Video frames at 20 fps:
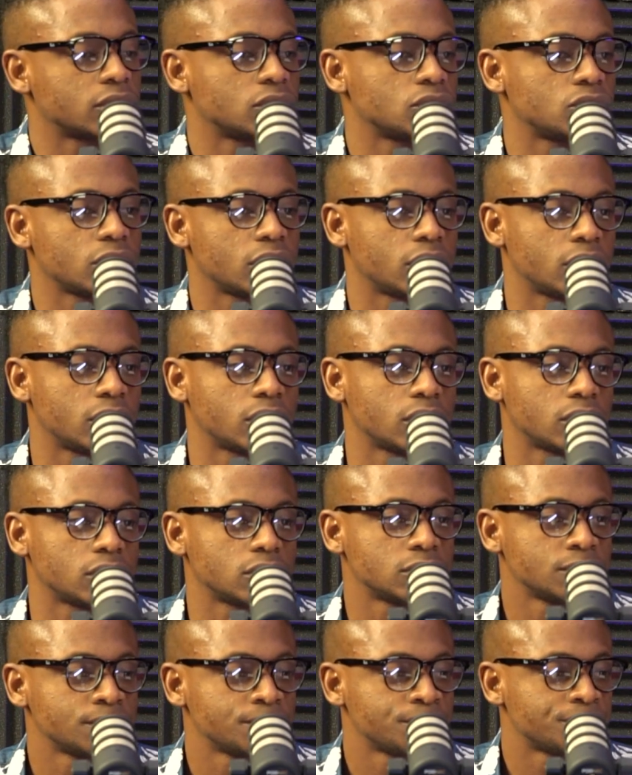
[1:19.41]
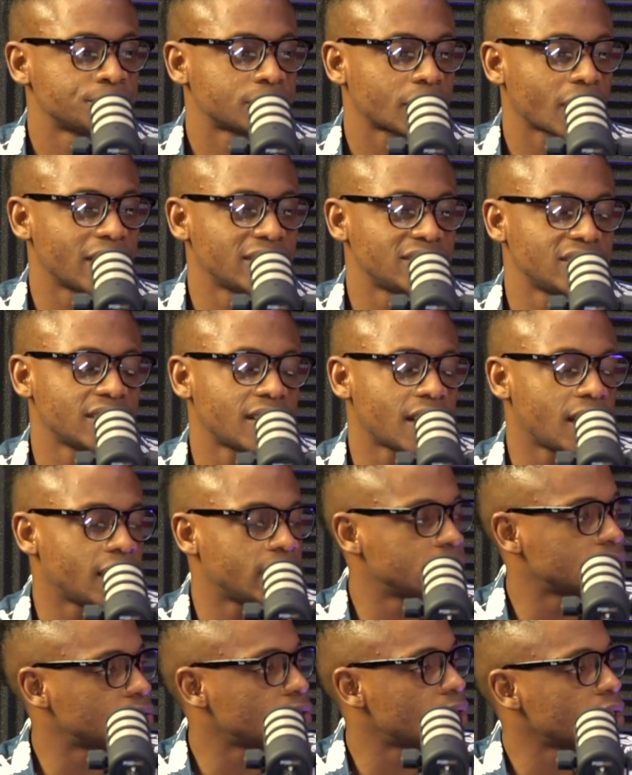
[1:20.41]
tú tienes ese
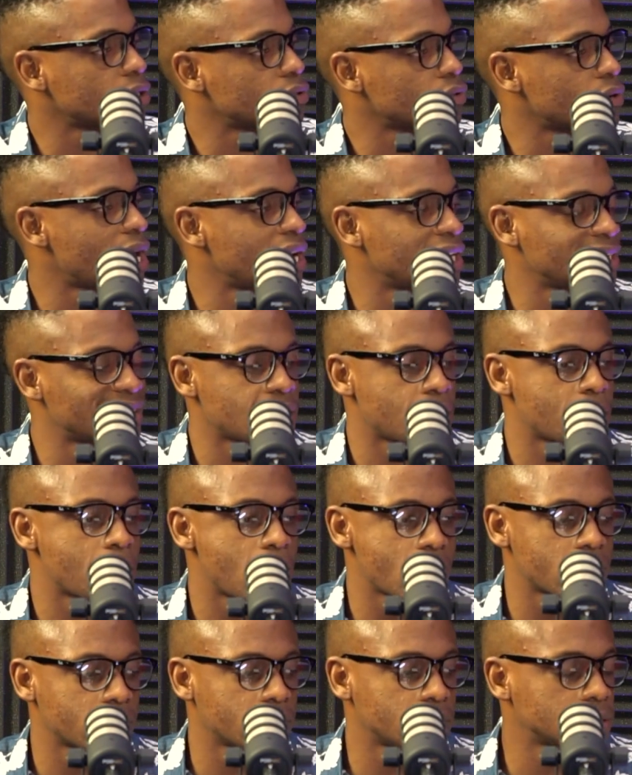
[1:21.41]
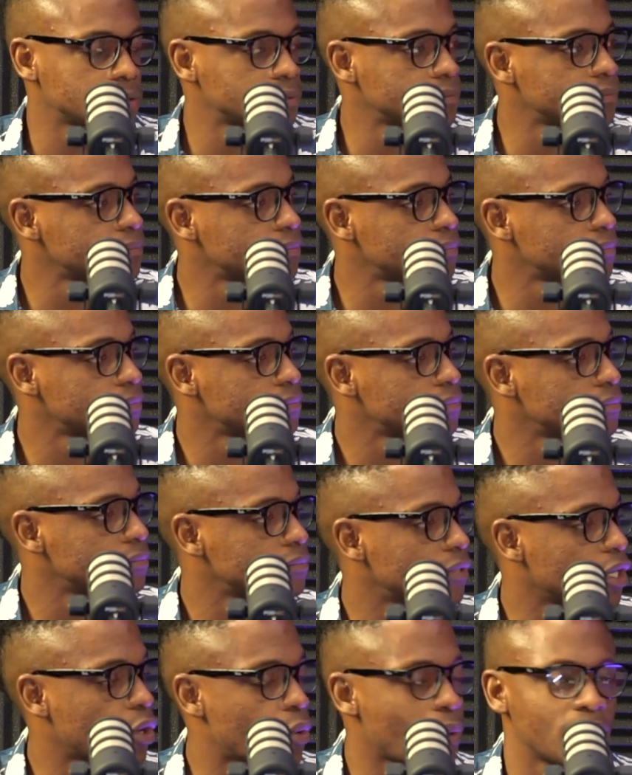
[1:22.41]
talento natural, esa magia?
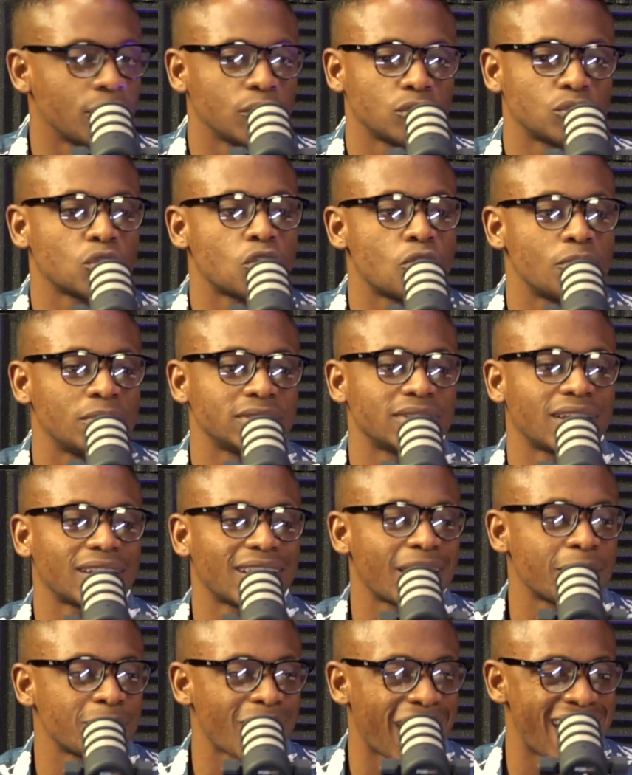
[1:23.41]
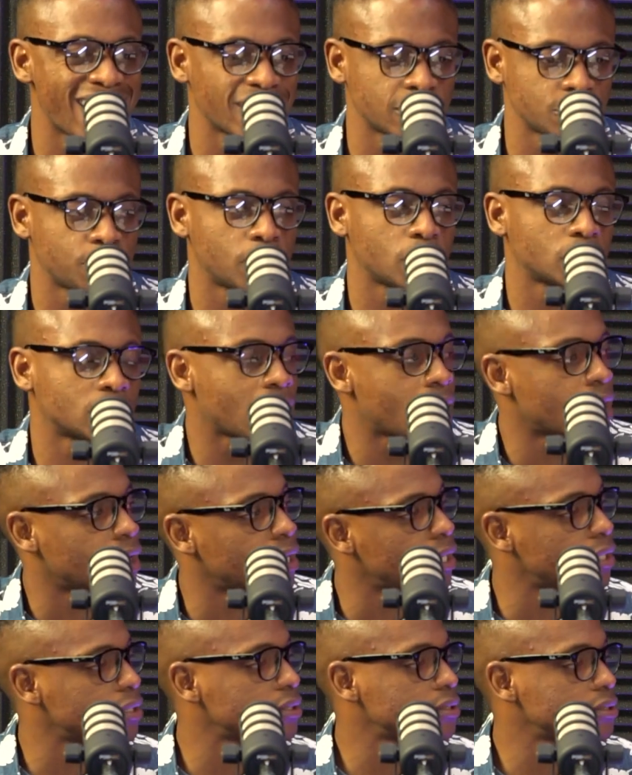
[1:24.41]
¿Cuándo tú comenzaste a, explotarla?